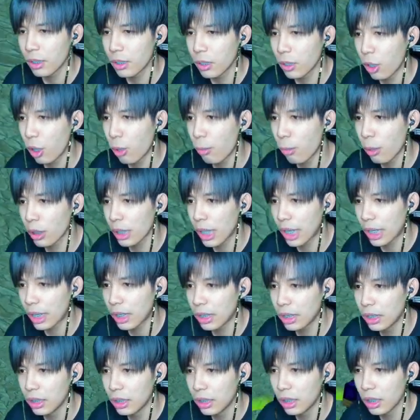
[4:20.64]
คอมโบหลักก็
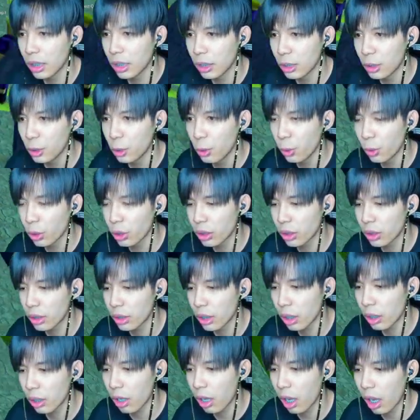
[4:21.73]
คือ ดูด แล้วก็